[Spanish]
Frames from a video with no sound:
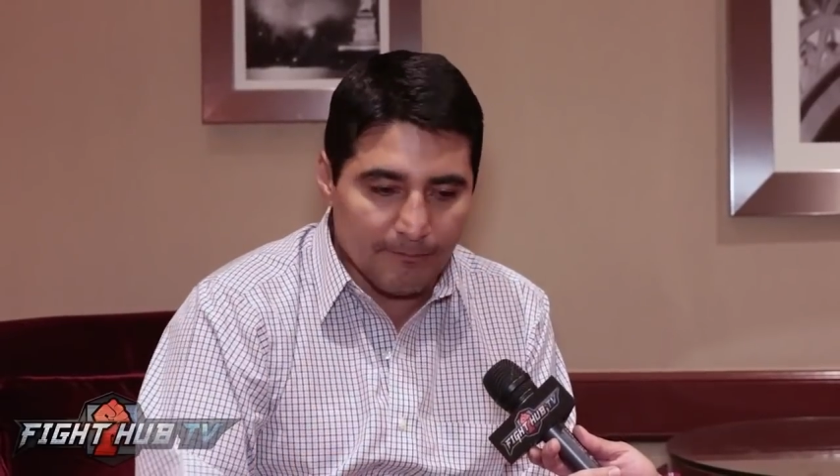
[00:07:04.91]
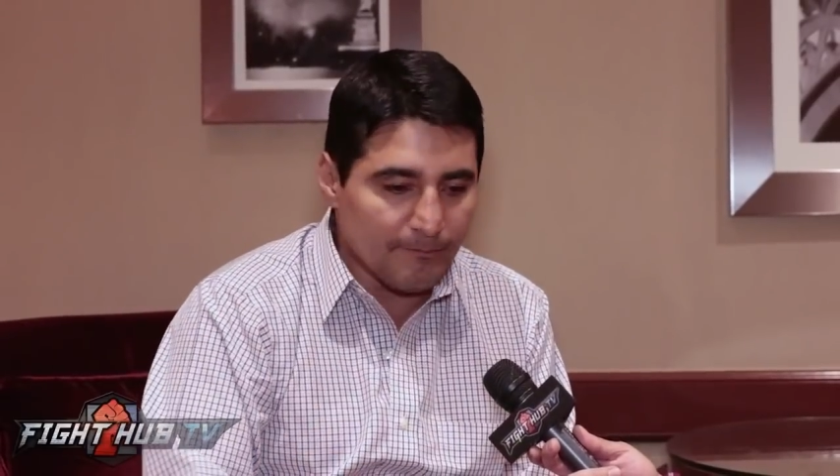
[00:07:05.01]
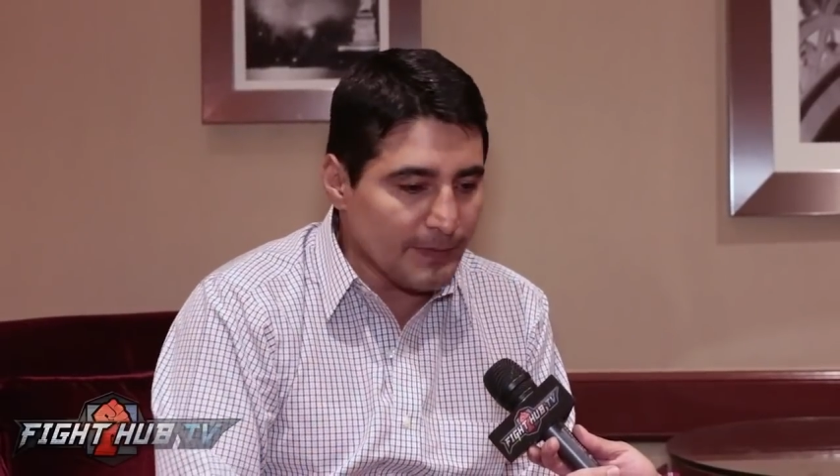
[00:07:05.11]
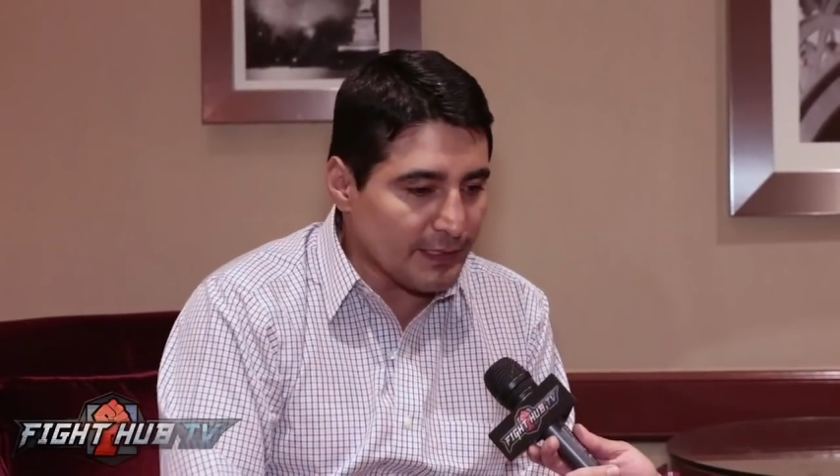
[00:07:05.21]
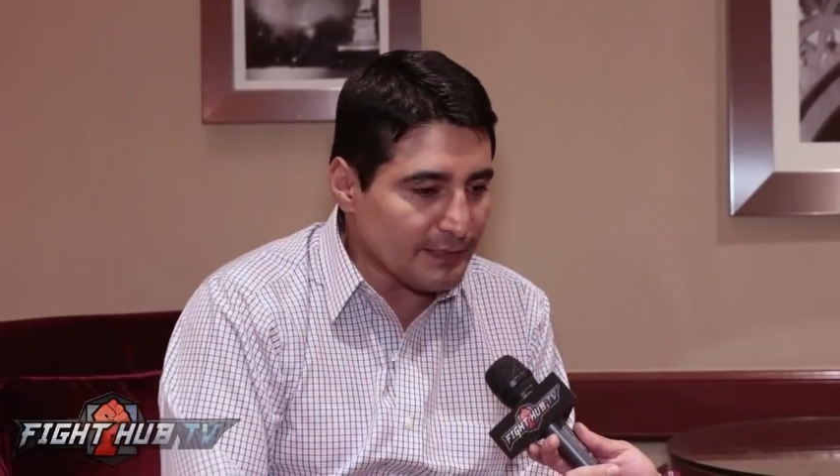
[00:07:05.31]

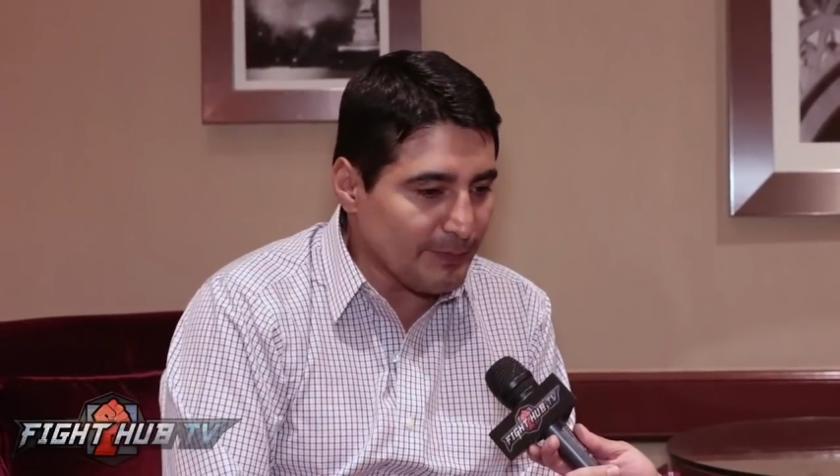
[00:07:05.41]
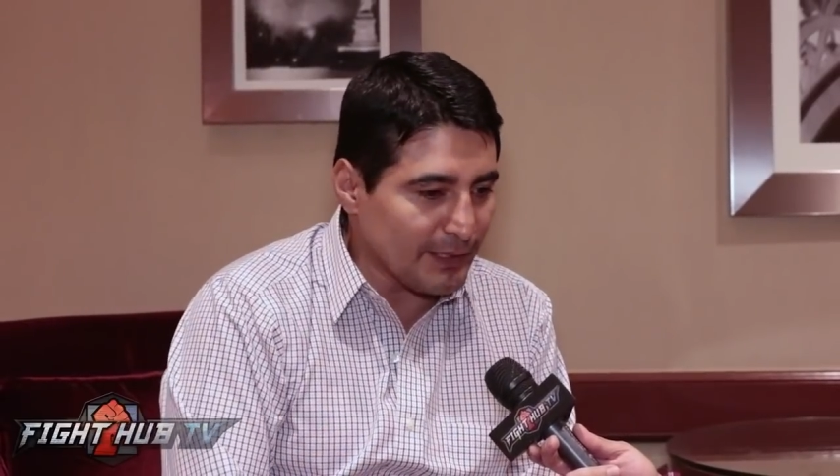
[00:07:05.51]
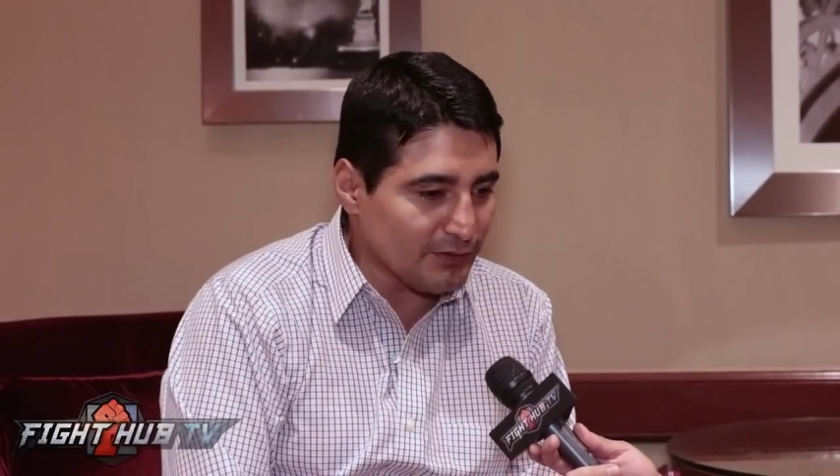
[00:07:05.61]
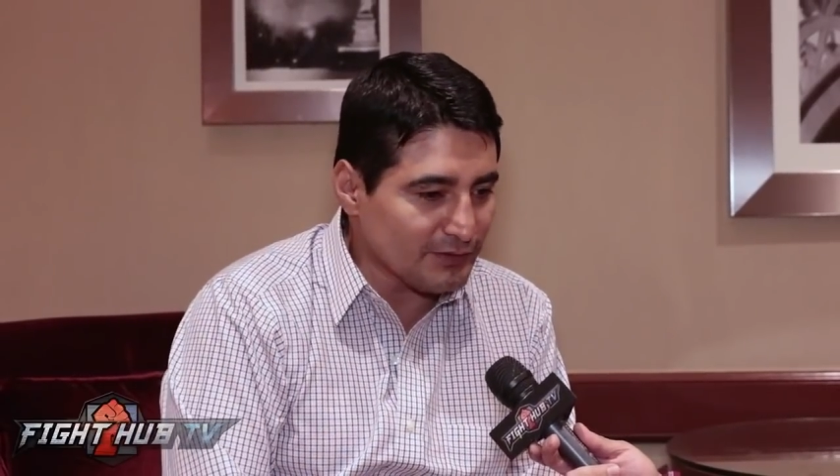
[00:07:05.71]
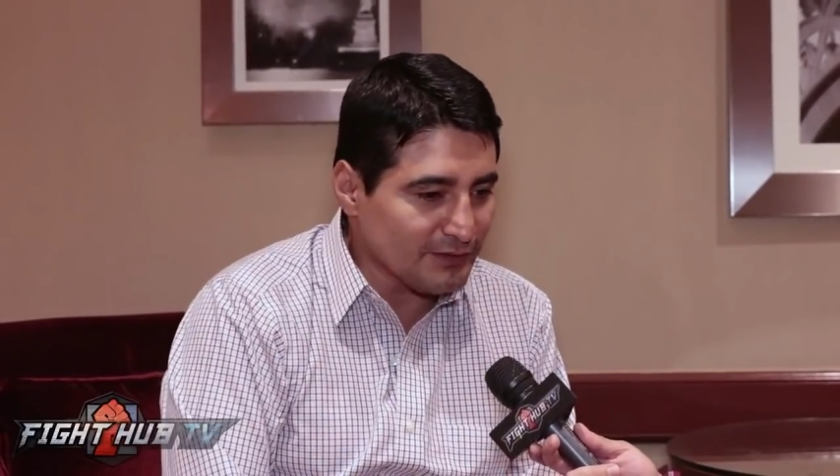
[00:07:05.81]
mis
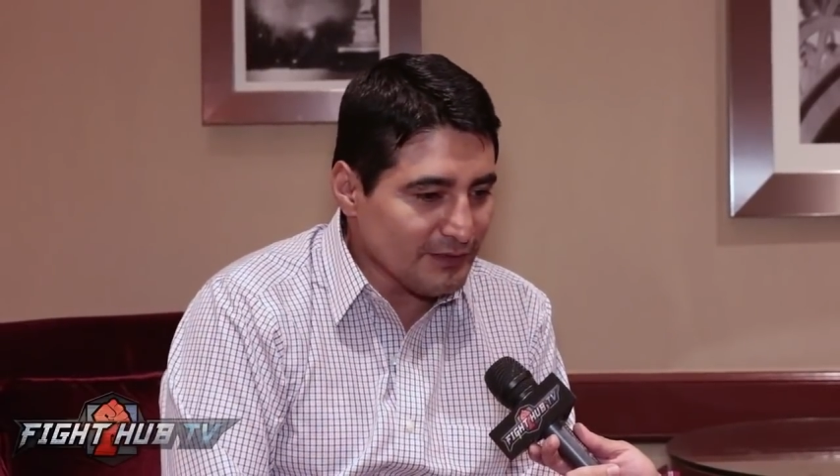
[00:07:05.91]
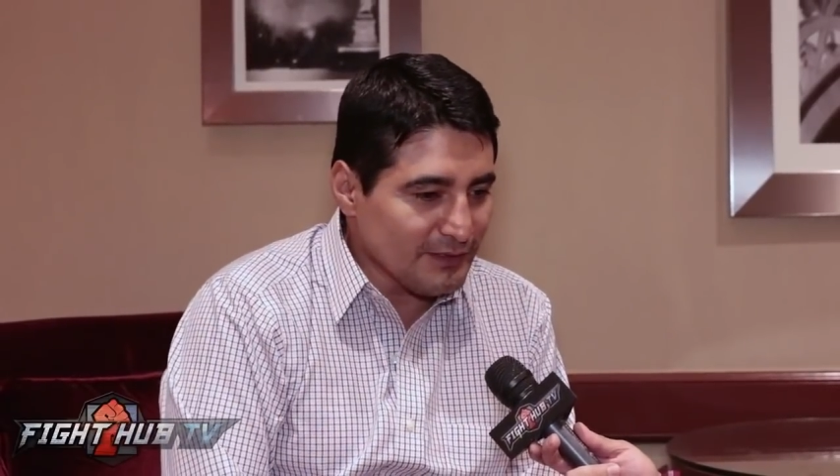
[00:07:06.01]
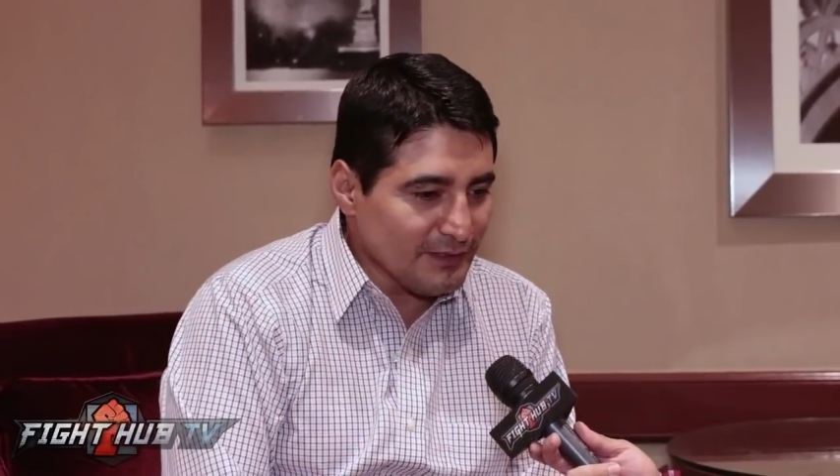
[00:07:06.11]
respetos.